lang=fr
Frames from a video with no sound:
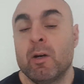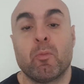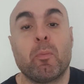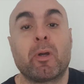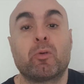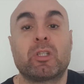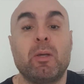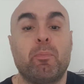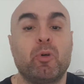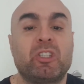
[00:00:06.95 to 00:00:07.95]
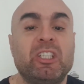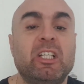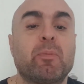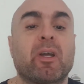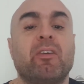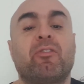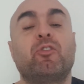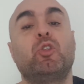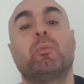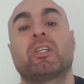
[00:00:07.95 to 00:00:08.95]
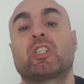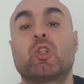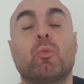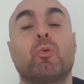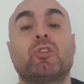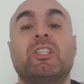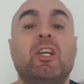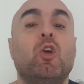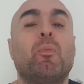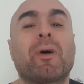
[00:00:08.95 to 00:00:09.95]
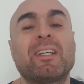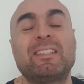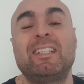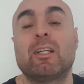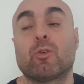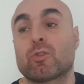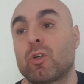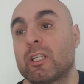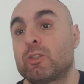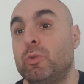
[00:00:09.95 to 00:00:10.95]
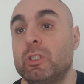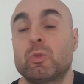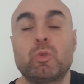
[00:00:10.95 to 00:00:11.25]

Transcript: Bon bah, écoutez, petit débrief du match qui opposait le Brésil contre la Suisse.